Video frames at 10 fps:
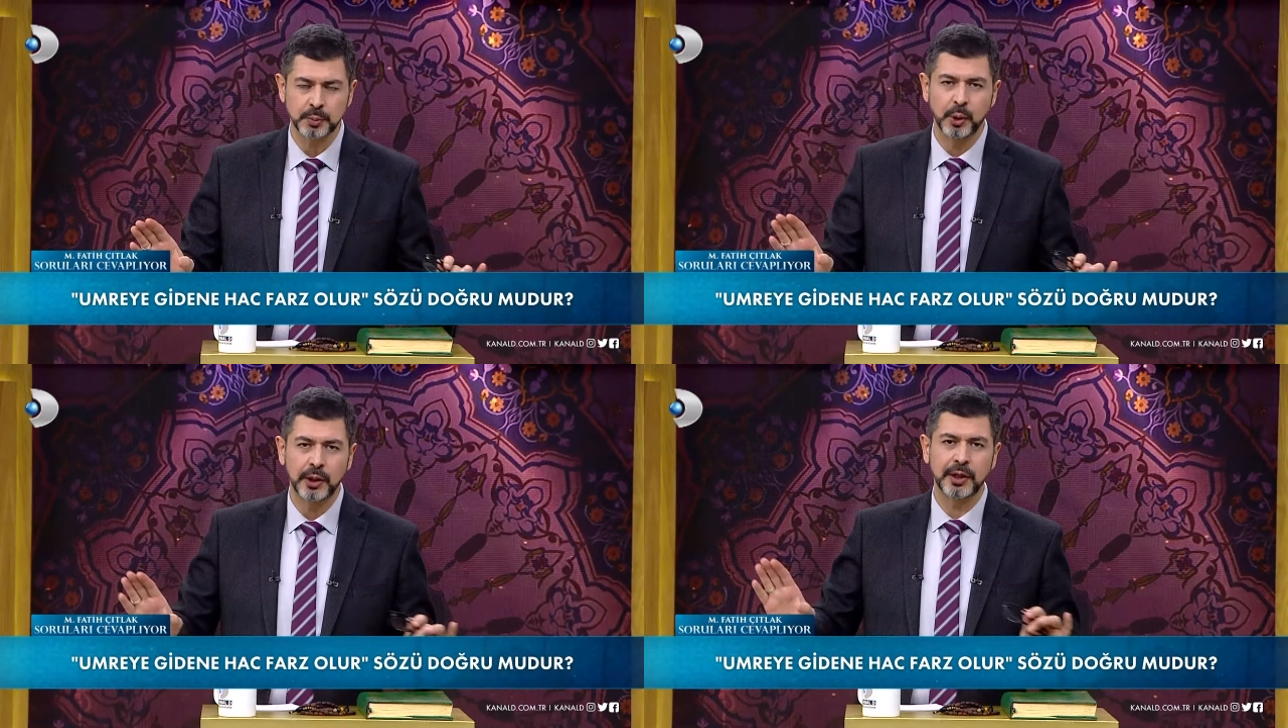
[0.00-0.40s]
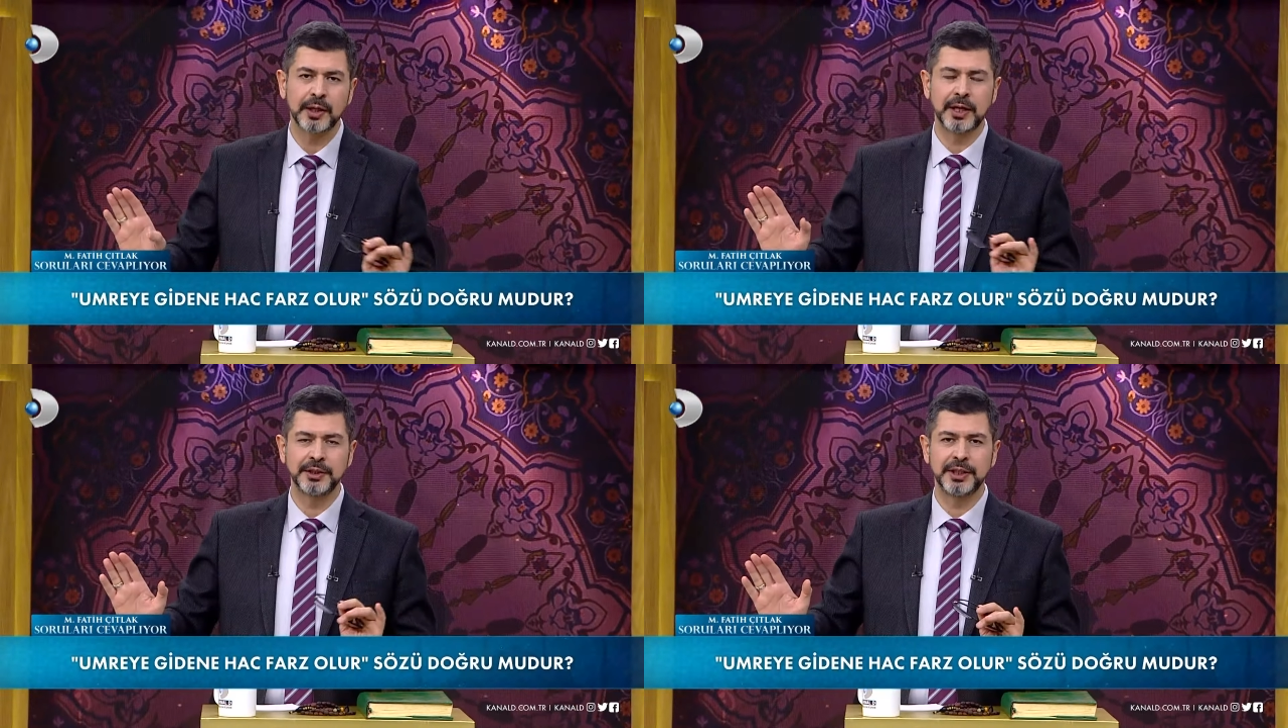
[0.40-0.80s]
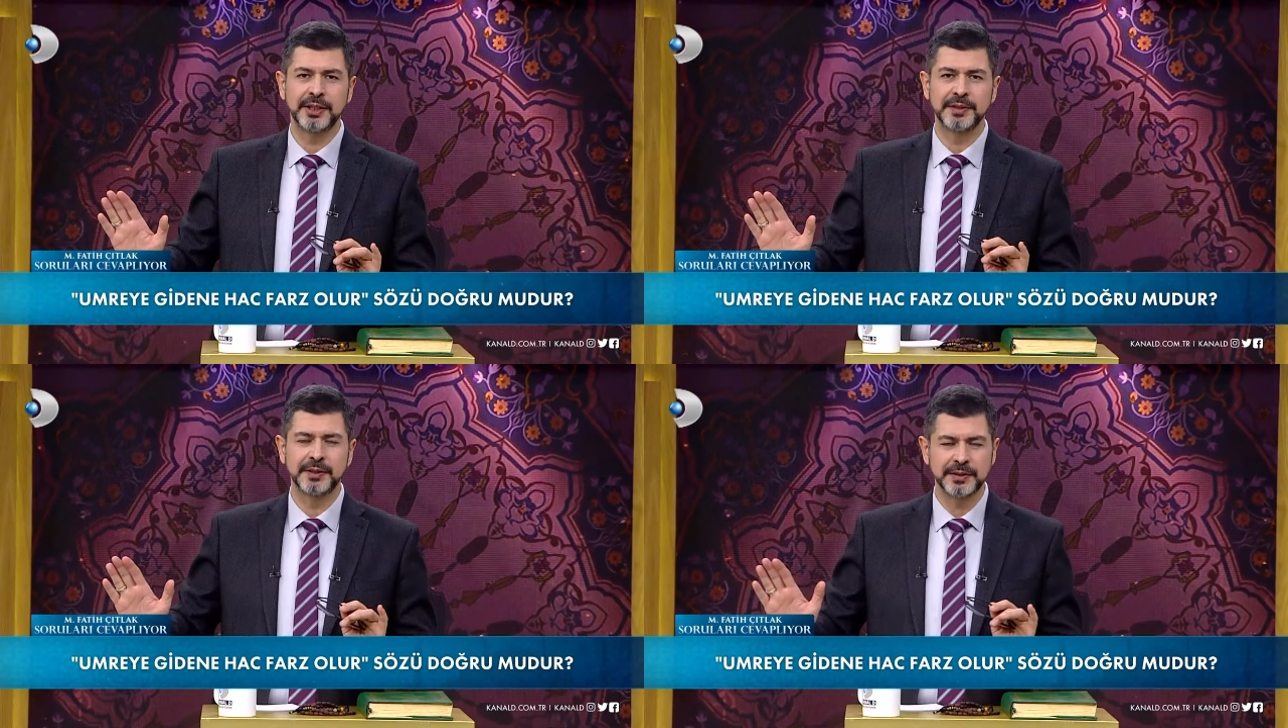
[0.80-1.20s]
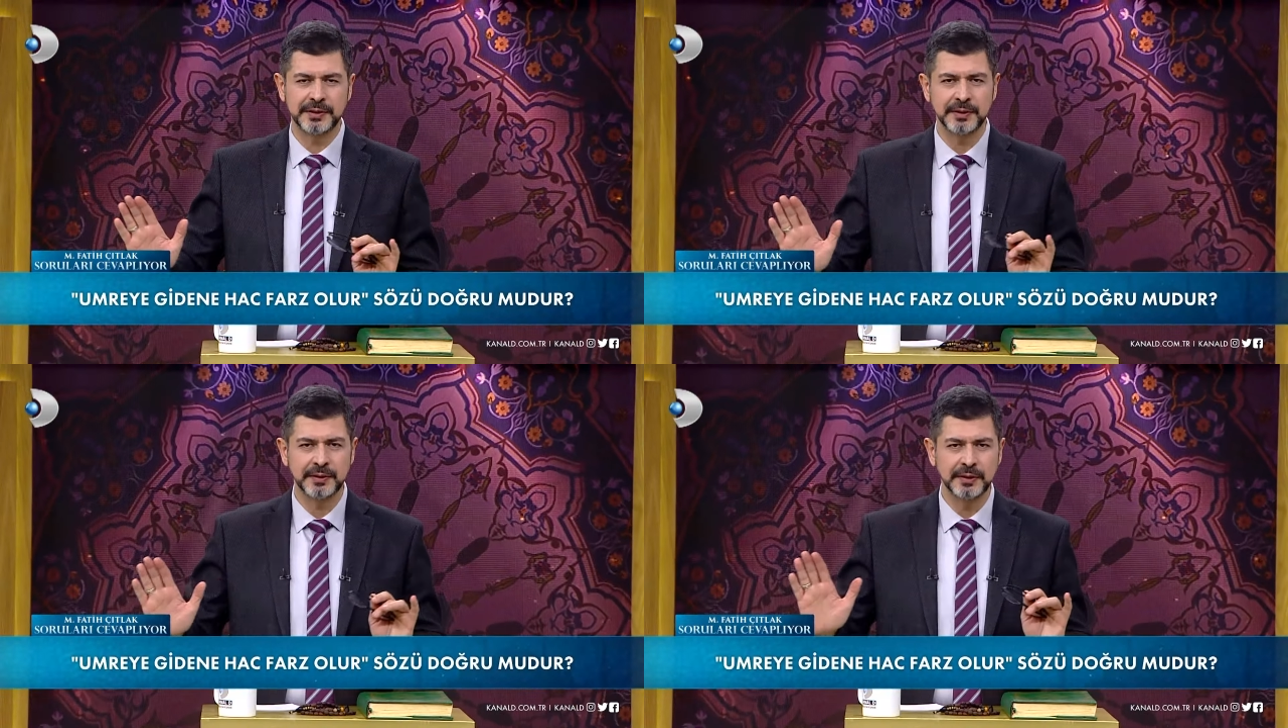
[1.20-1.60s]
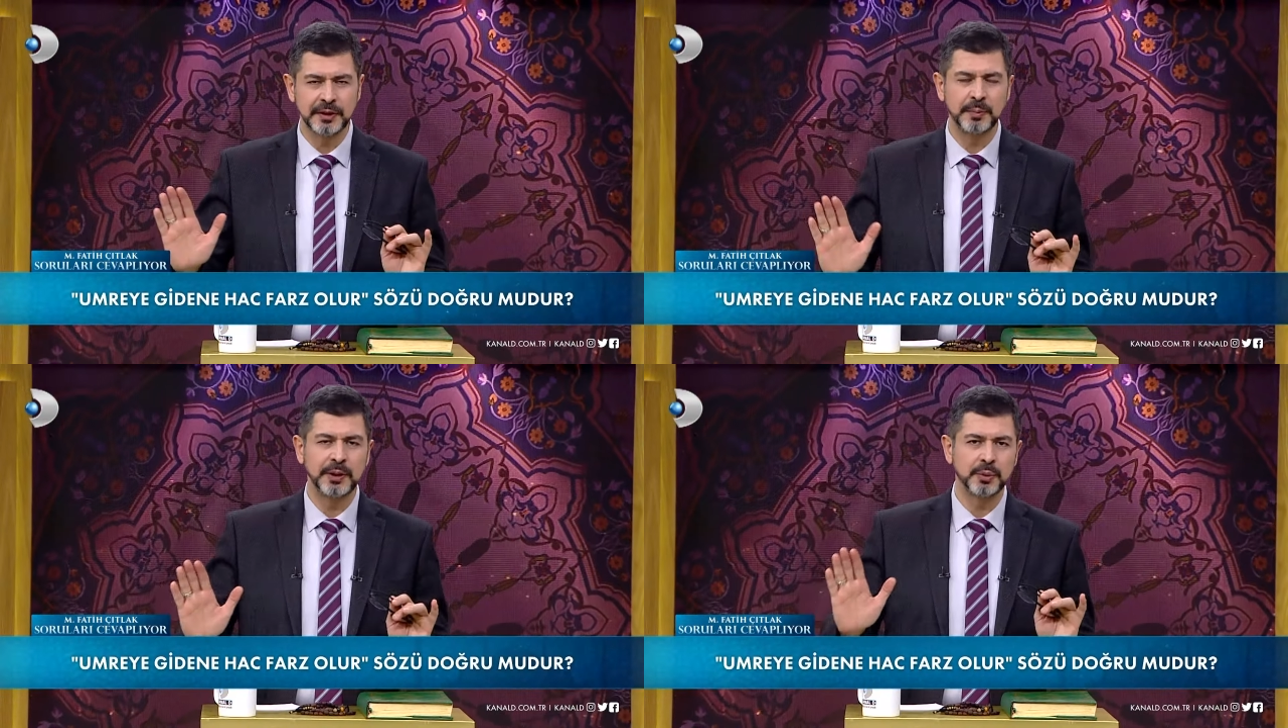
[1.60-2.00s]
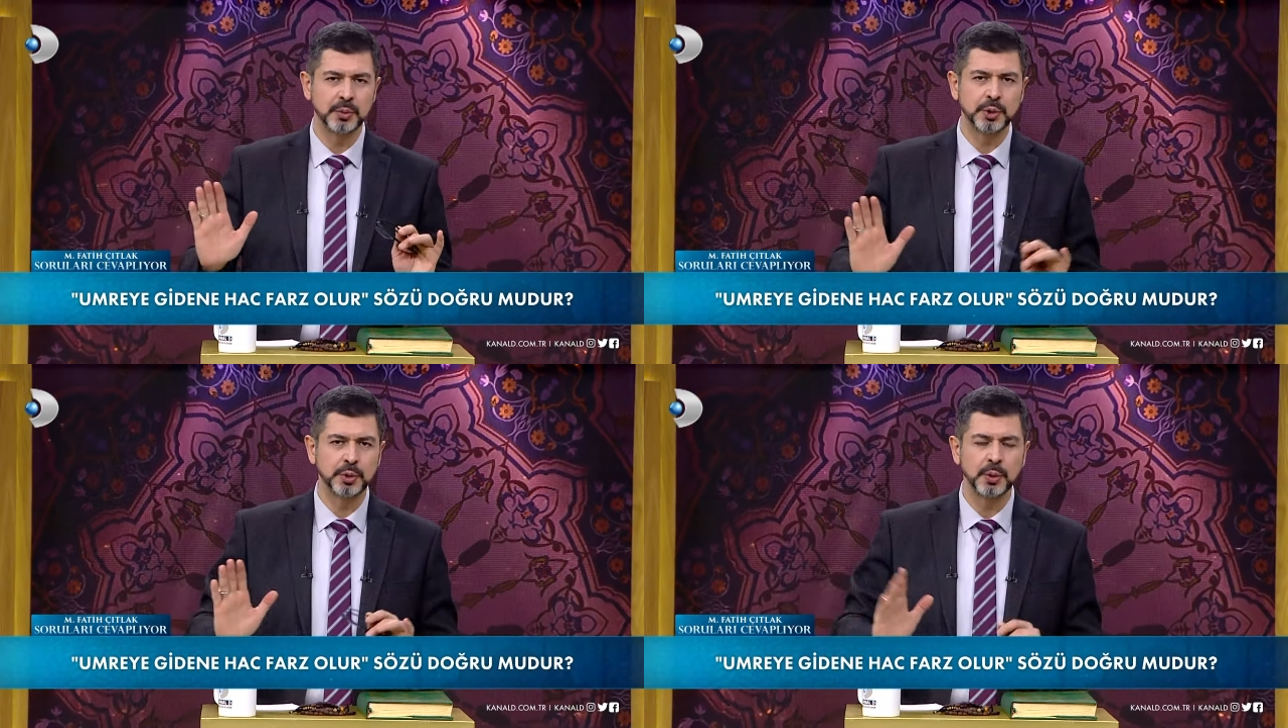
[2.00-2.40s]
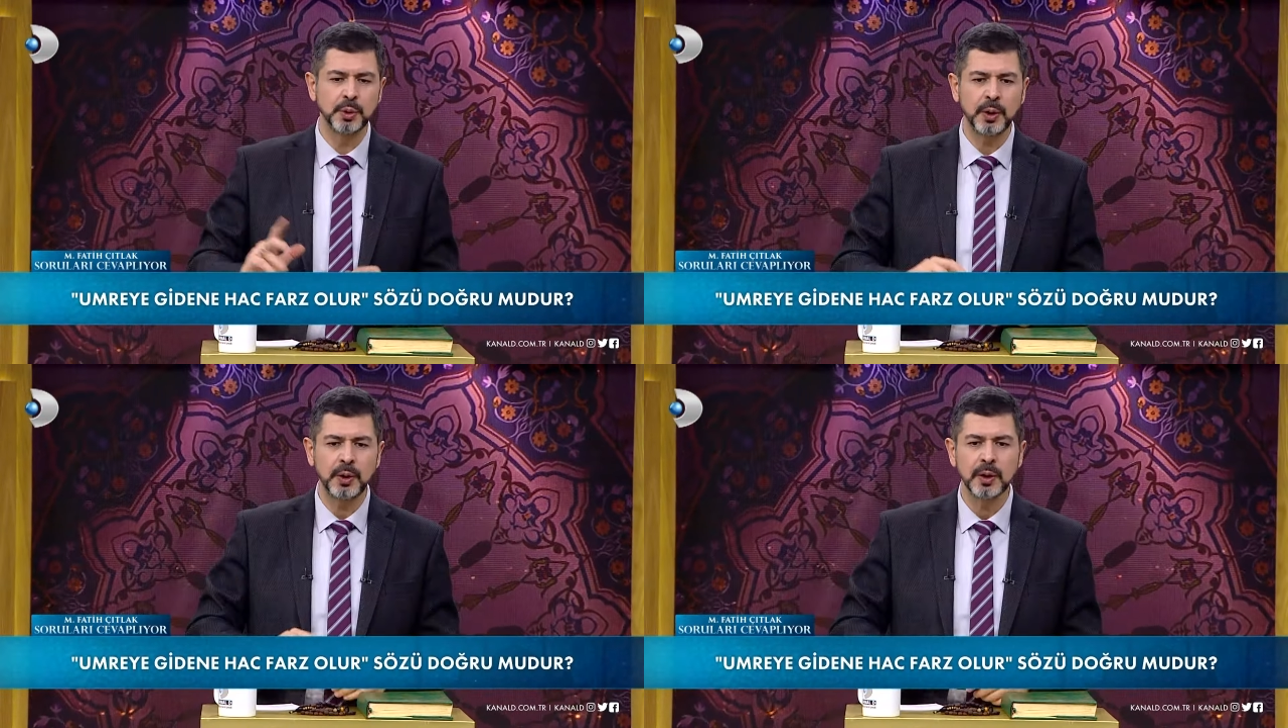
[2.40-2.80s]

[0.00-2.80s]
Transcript: Muhakkak hacca gideceksin gibi düşünülüyor.